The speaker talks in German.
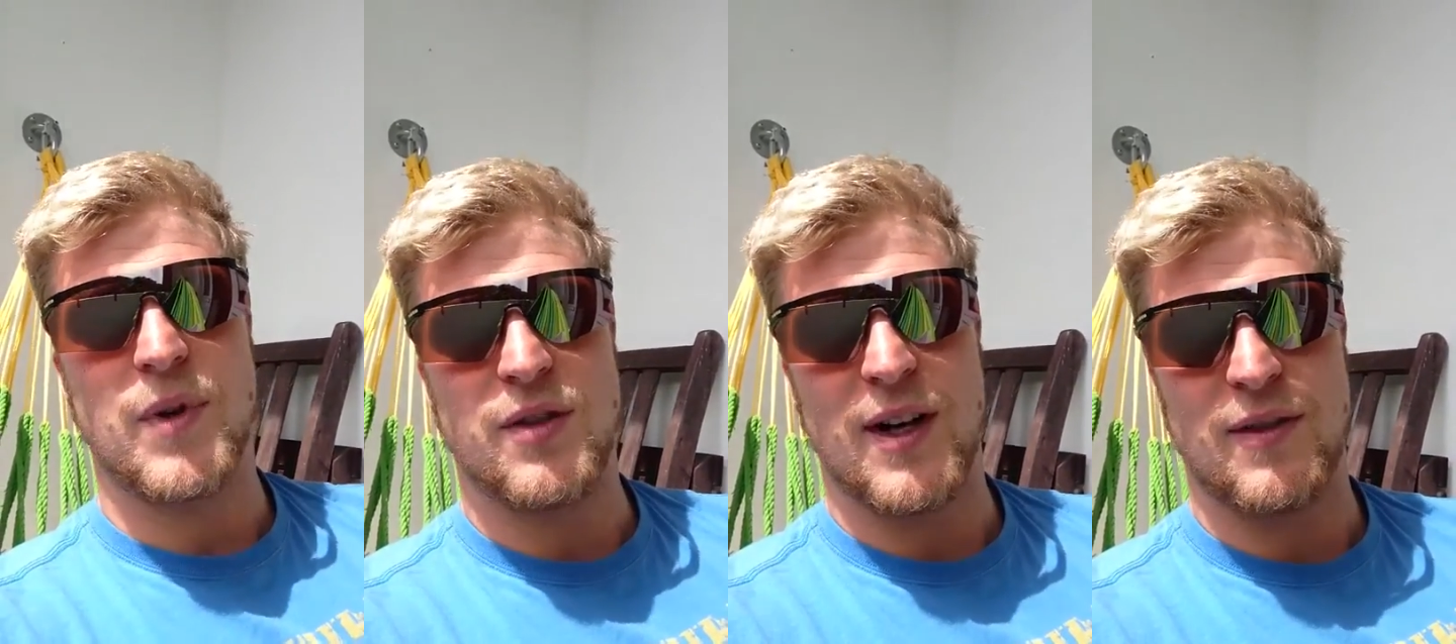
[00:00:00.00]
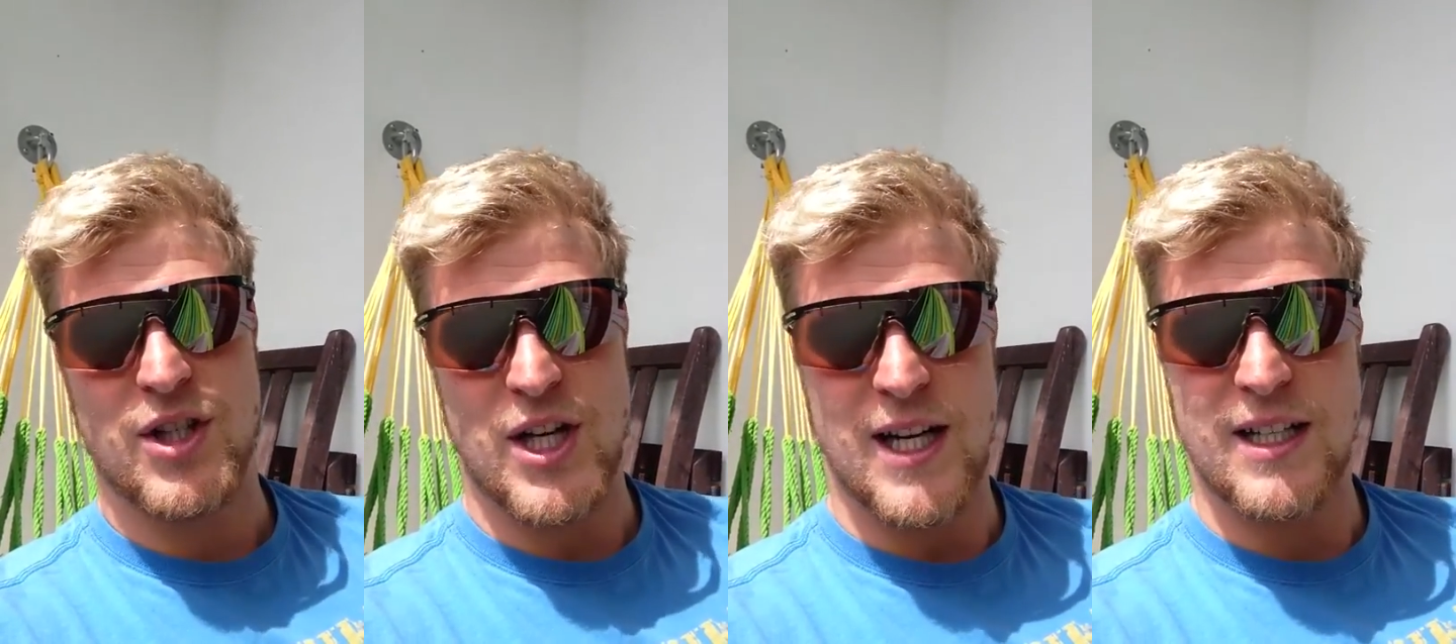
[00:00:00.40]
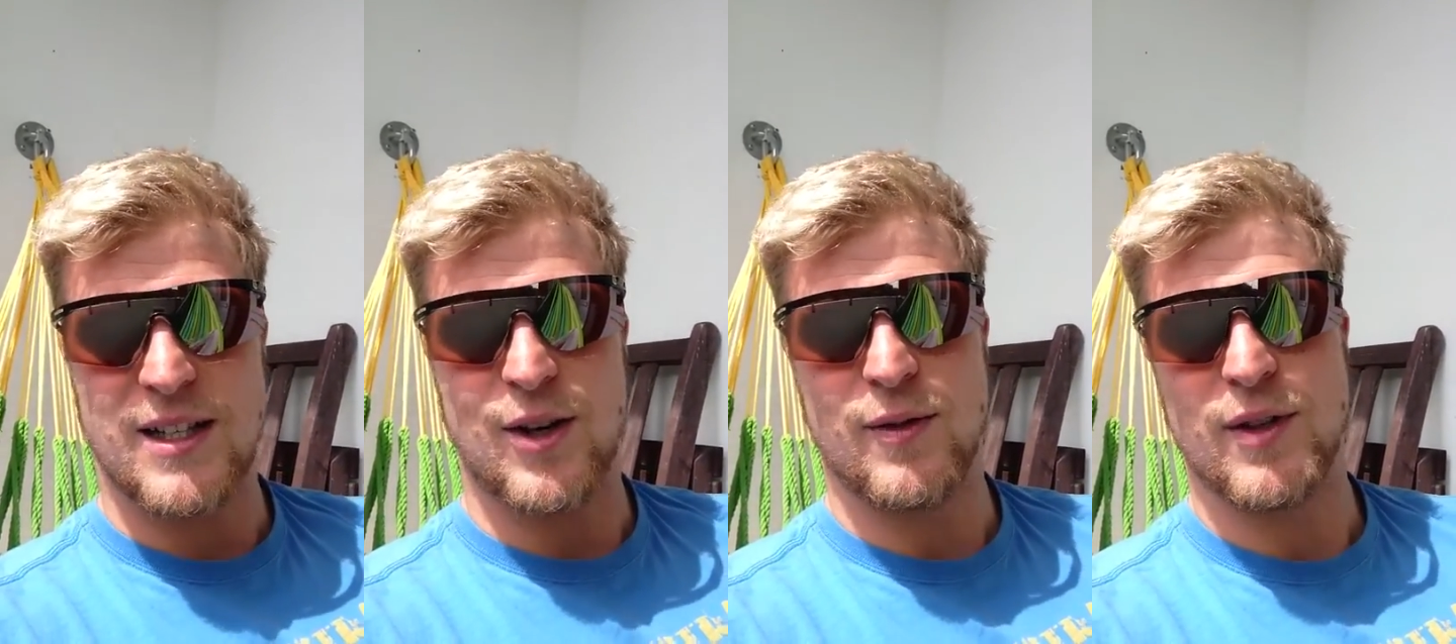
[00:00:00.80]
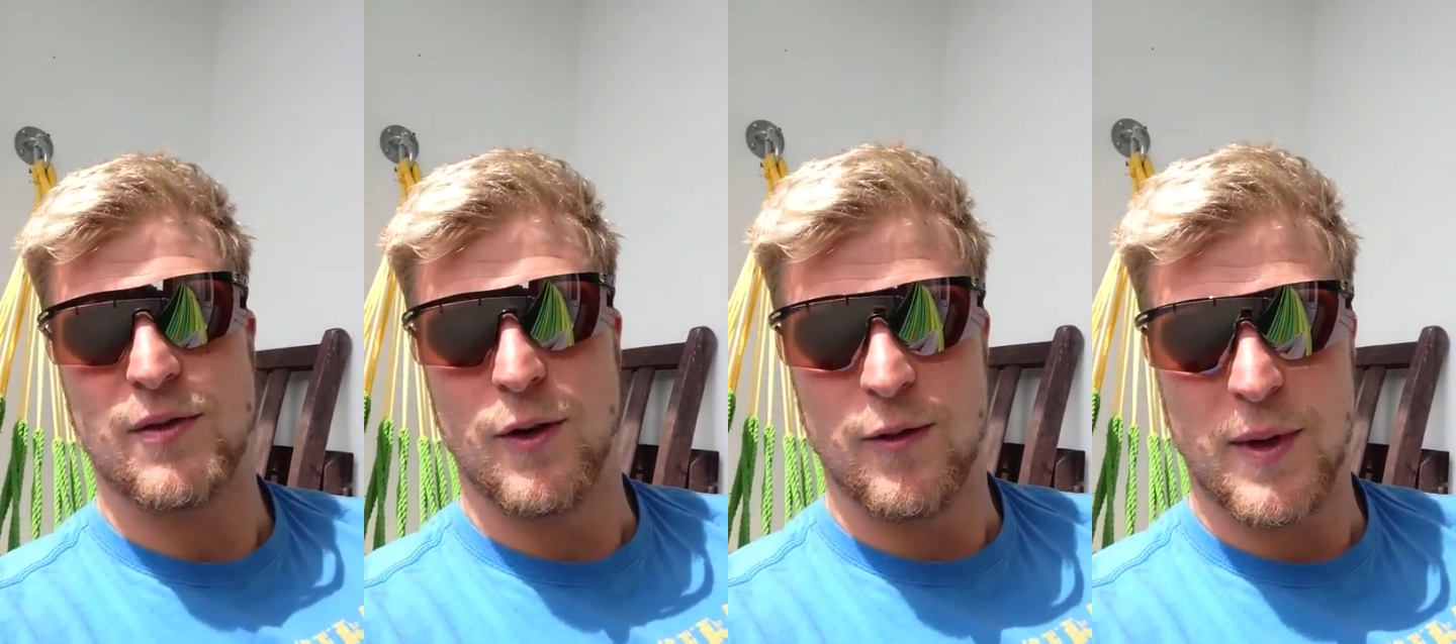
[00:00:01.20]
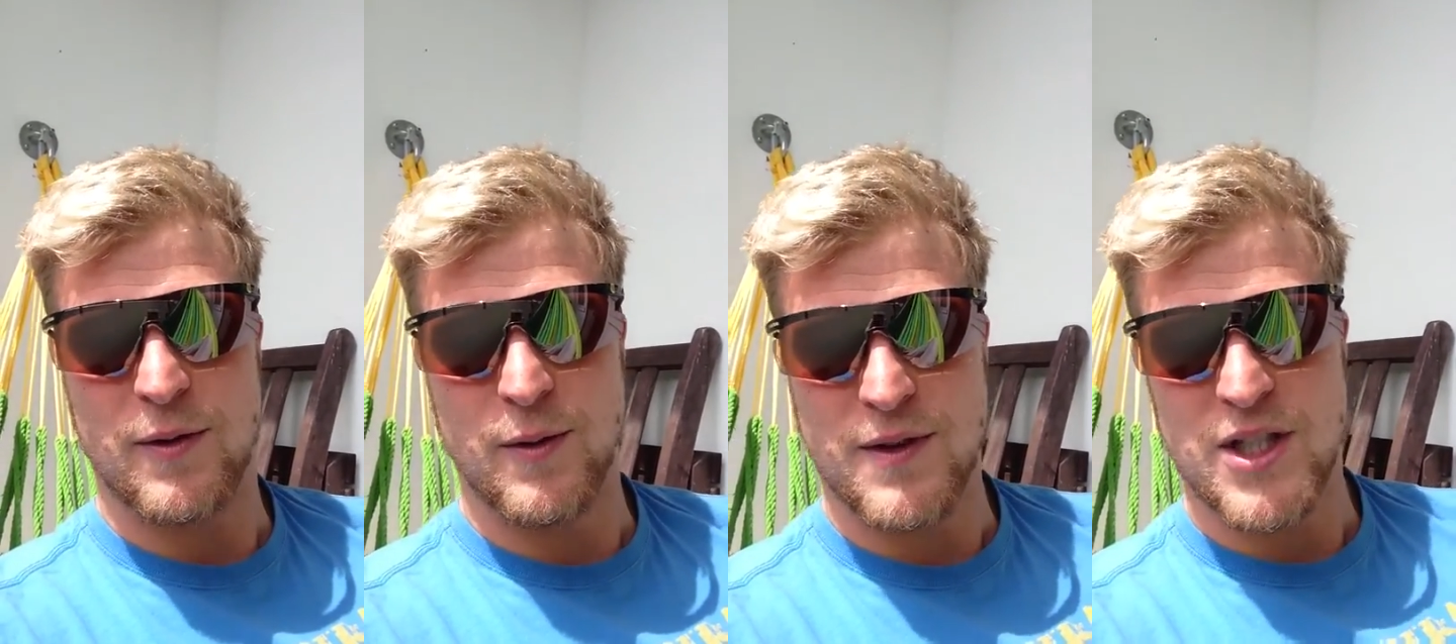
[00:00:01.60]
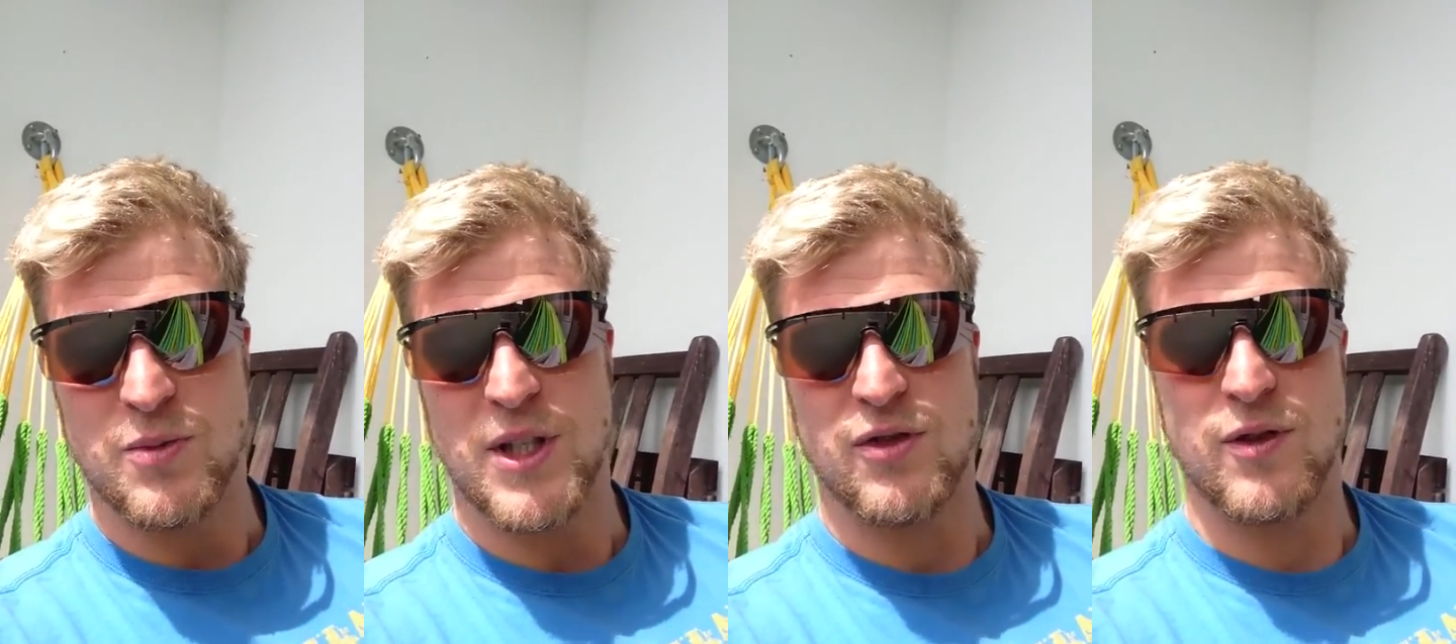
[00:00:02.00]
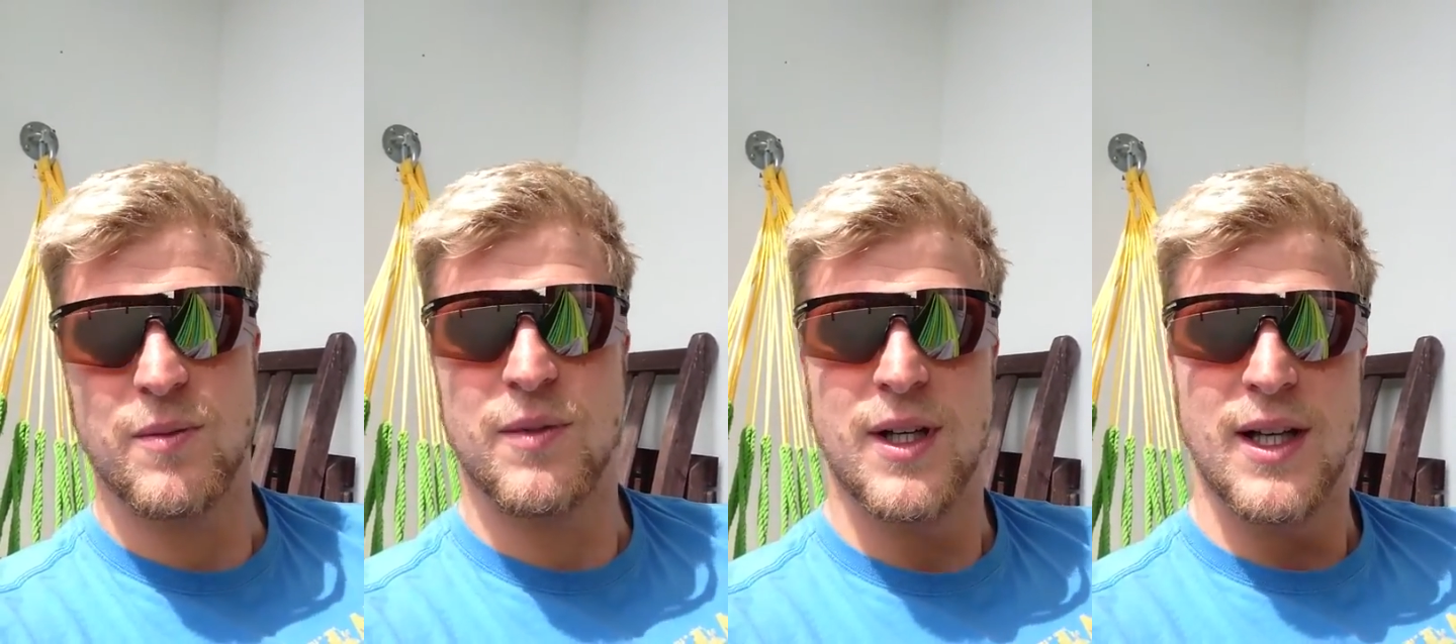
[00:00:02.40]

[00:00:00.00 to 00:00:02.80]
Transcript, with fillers: ich werde wahrscheinlich hoffentlich 5x50 Schmett schwimmen.